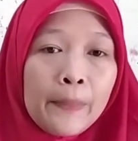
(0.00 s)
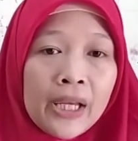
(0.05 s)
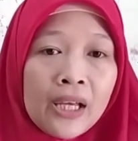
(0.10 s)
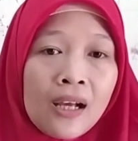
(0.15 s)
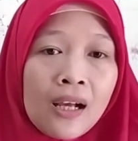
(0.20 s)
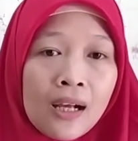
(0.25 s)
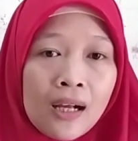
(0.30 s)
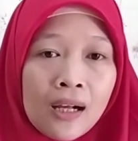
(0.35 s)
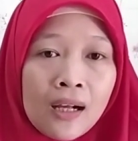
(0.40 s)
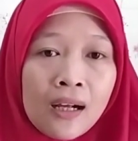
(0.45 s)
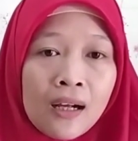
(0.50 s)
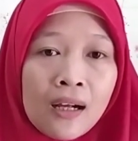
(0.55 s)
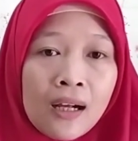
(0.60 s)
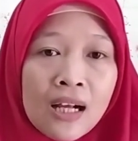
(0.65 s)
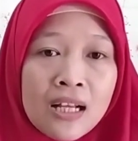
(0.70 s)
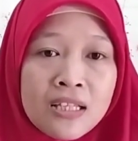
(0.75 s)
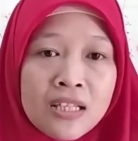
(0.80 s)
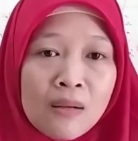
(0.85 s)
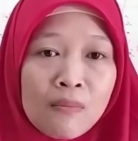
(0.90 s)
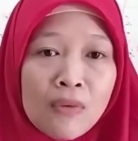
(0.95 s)
pH
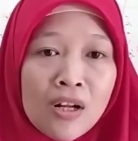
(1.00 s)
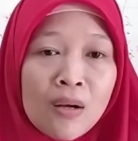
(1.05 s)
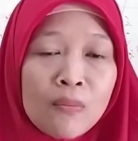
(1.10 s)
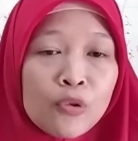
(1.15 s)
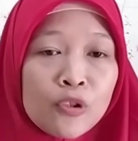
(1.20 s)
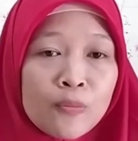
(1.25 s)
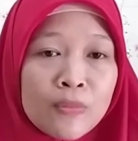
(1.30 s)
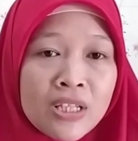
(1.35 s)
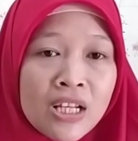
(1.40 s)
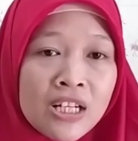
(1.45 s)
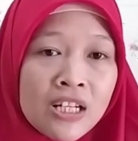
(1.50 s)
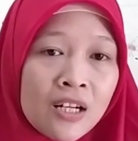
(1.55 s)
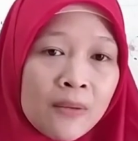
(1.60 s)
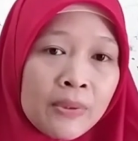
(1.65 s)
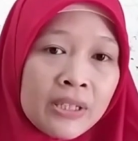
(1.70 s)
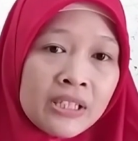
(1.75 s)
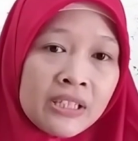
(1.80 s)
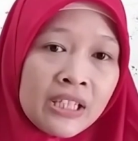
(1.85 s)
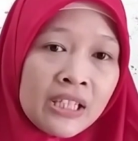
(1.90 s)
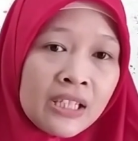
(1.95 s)
asam lambung
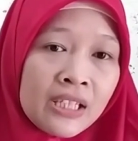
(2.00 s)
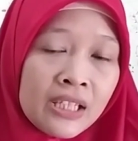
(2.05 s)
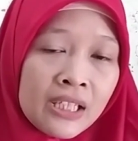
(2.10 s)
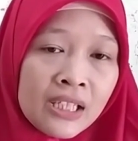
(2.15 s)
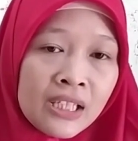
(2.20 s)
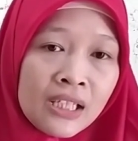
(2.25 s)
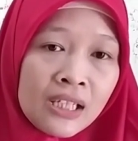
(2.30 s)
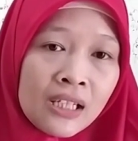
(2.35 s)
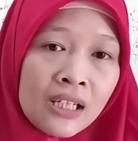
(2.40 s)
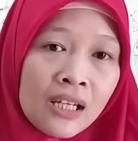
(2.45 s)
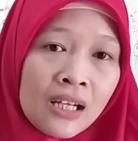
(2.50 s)
menjadi lebih tinggi